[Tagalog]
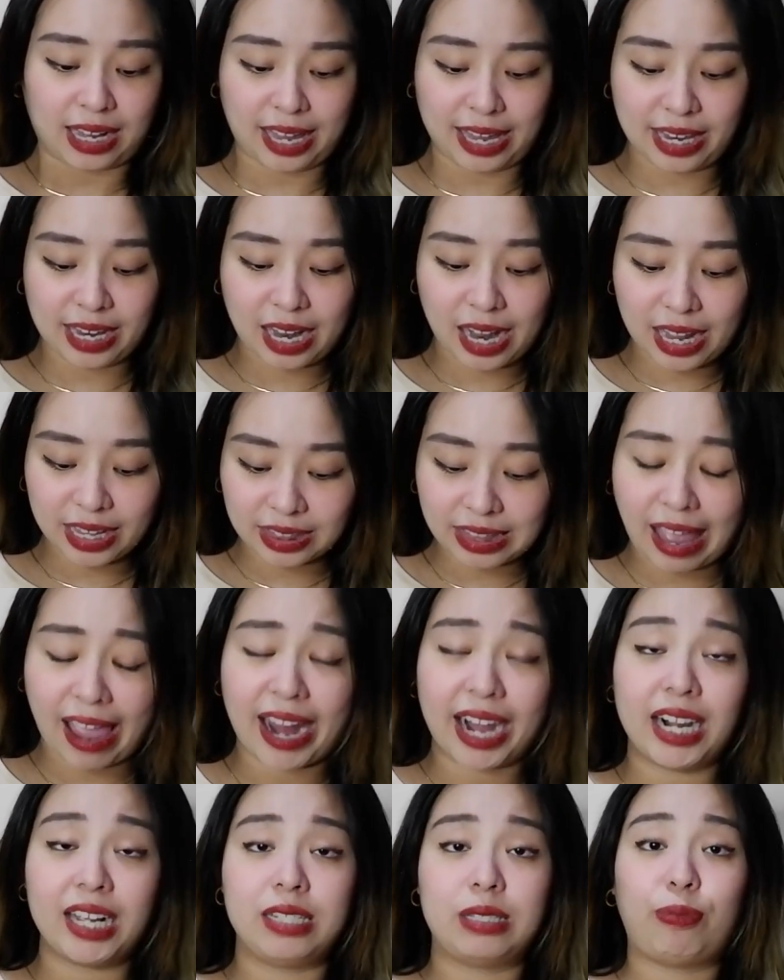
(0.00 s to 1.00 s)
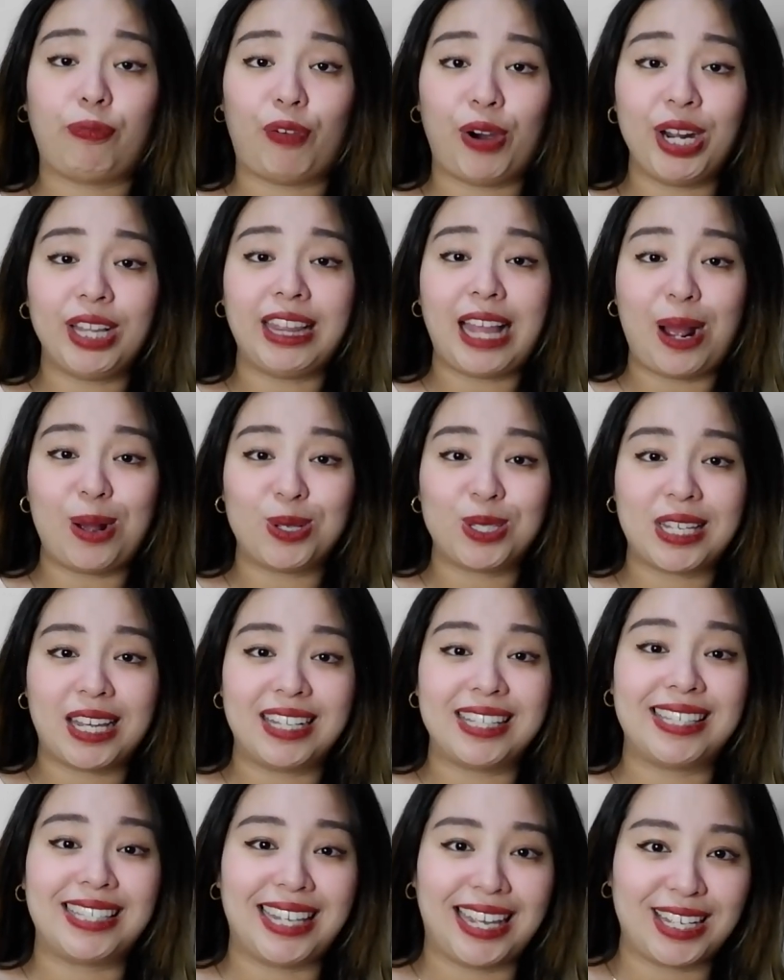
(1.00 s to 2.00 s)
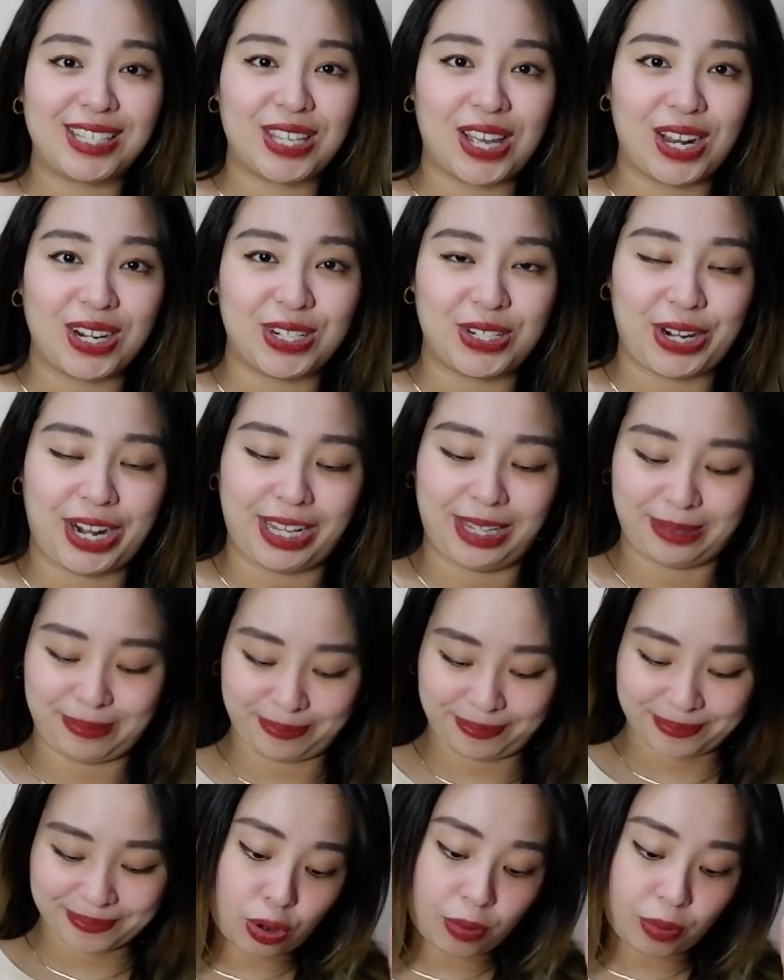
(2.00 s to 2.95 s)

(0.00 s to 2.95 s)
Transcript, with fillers: kanyang attire is 4,600